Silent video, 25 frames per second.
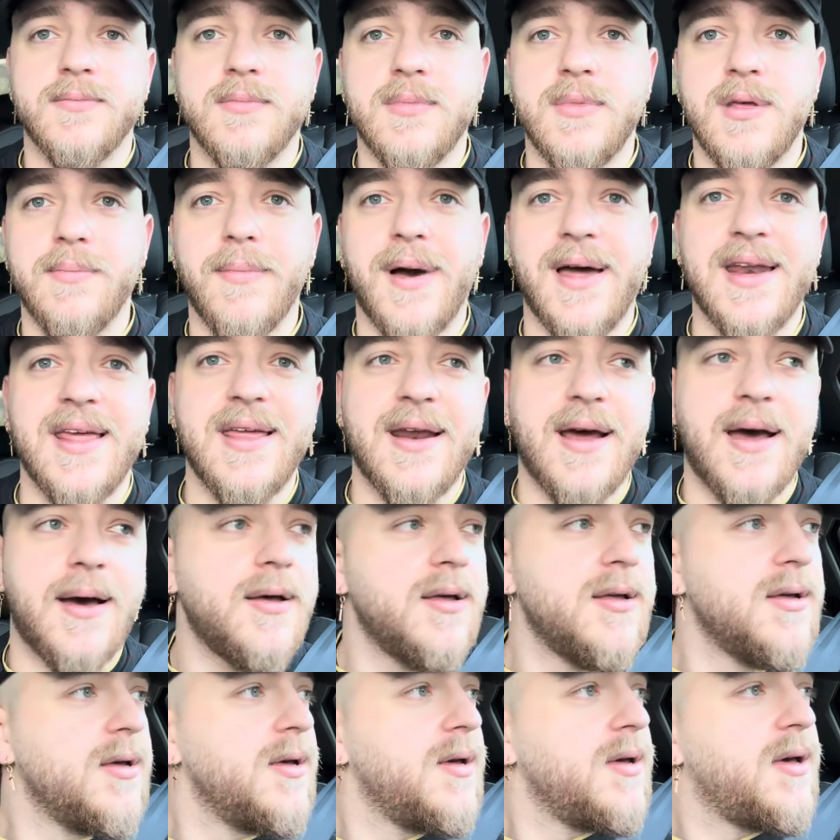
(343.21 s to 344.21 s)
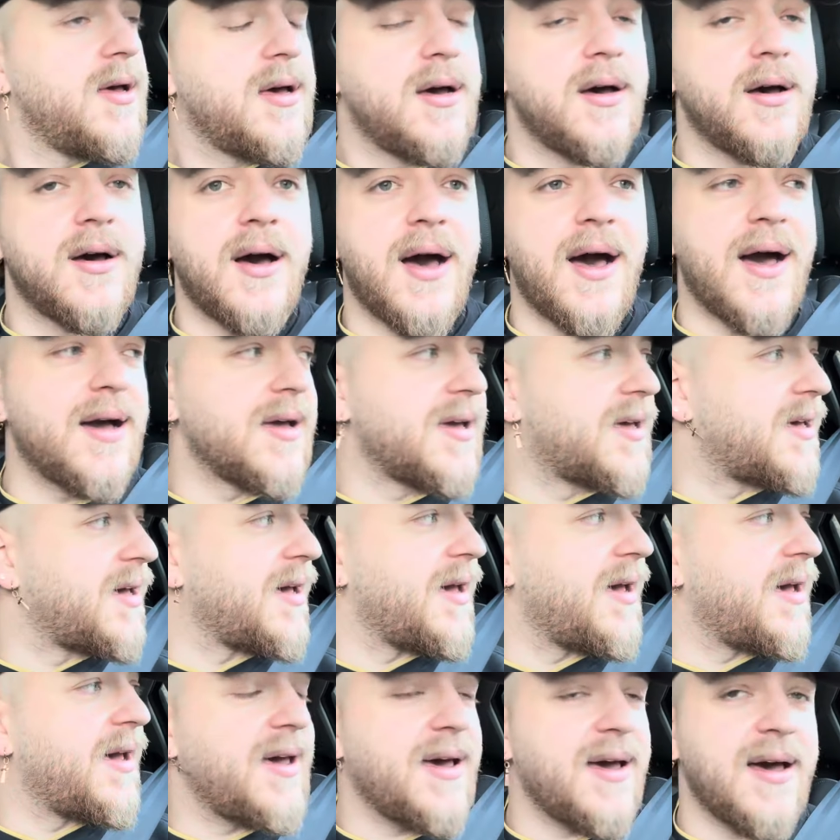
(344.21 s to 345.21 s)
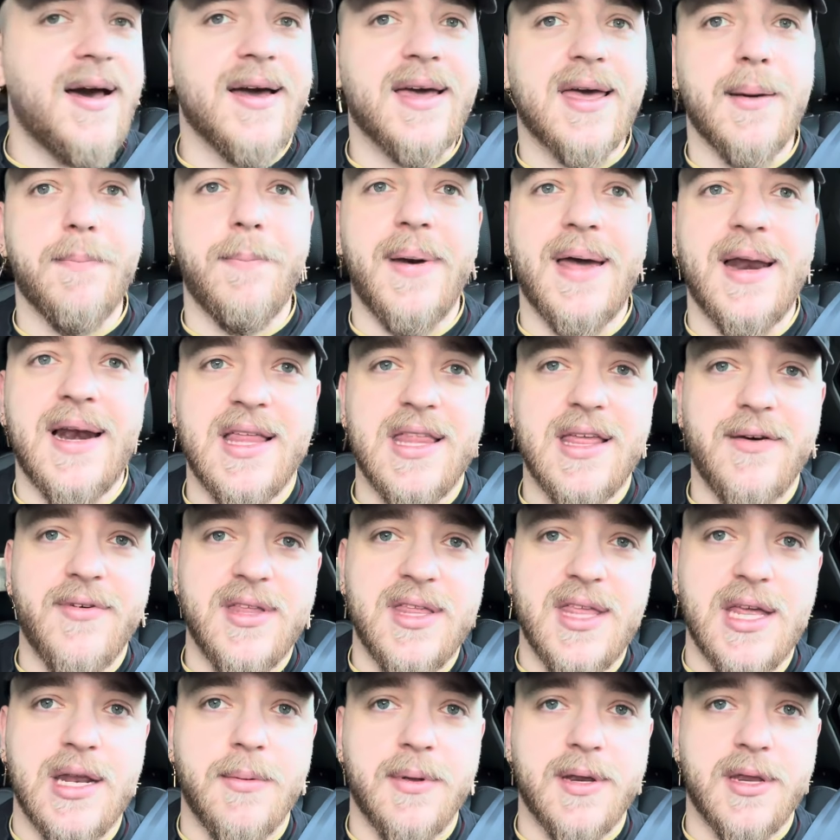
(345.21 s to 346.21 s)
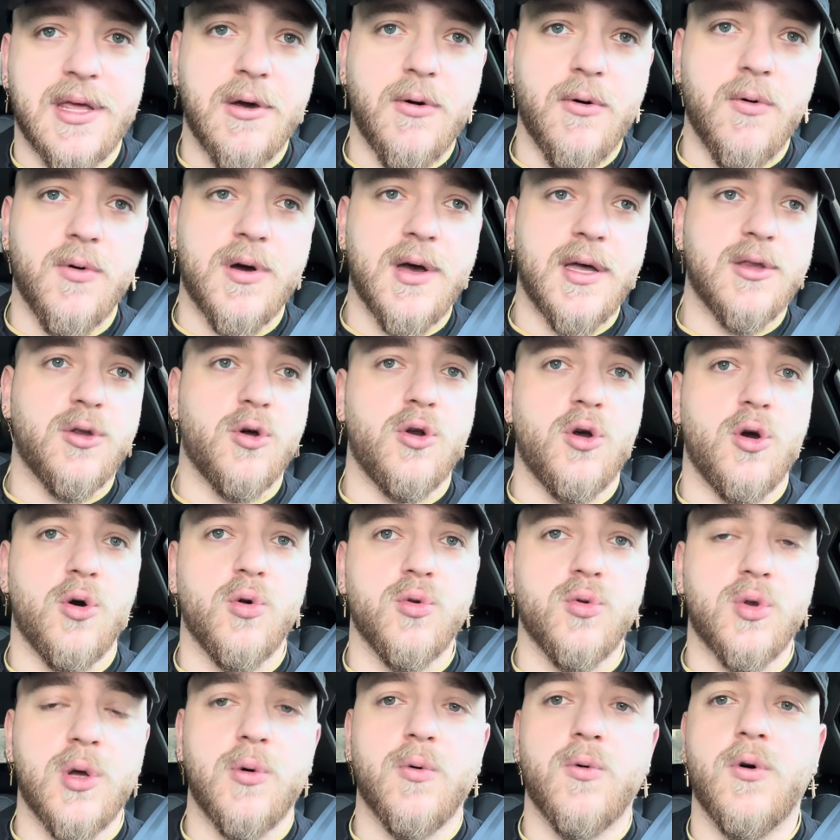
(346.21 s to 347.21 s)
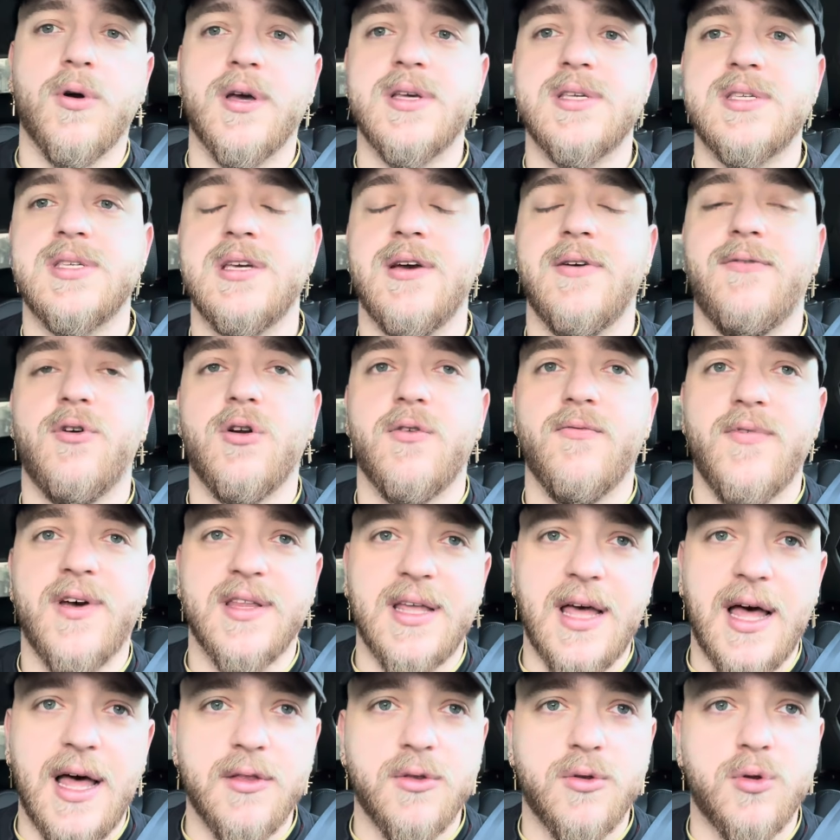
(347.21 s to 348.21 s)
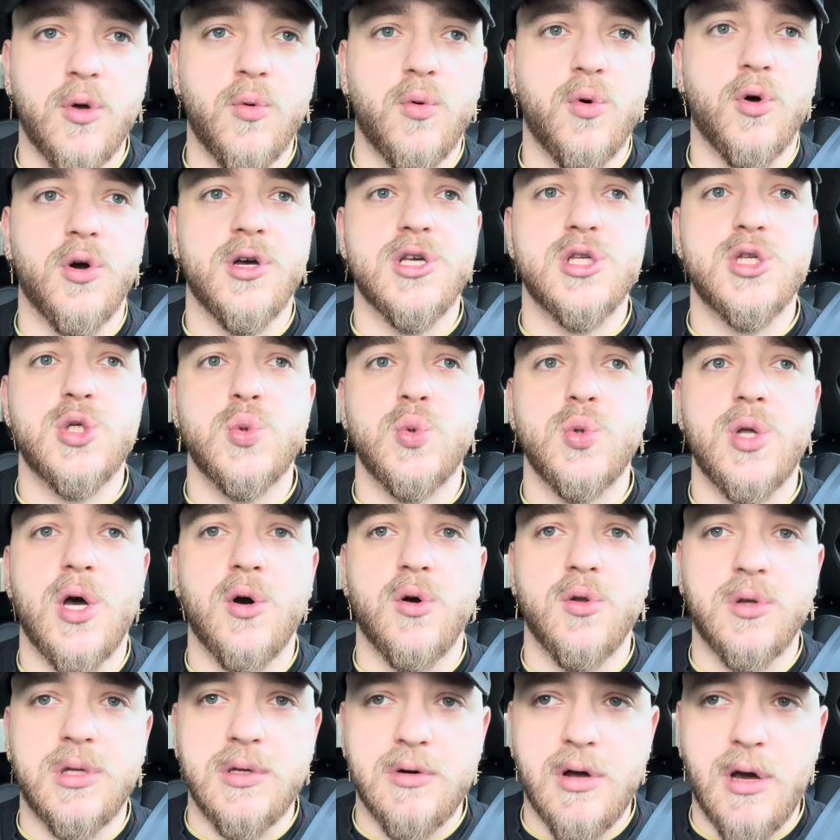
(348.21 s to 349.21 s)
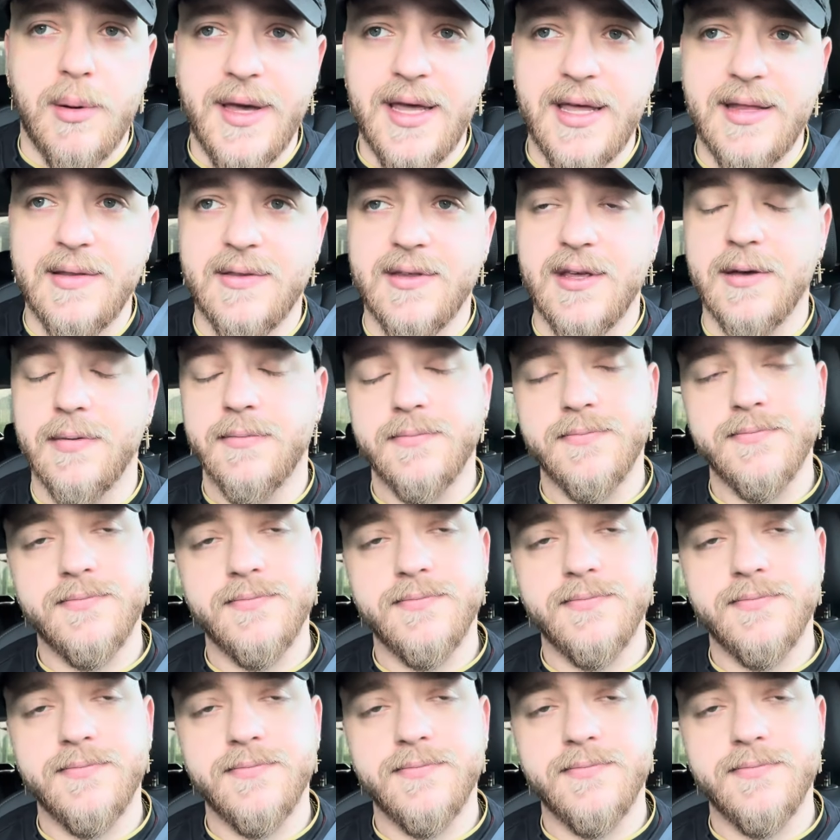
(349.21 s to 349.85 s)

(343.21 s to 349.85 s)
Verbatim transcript: in maniera... Uh, anche, anche bella da vedere perché comunque Antonio Conte è uno che si evolve tanto, è uno che studia continuamente,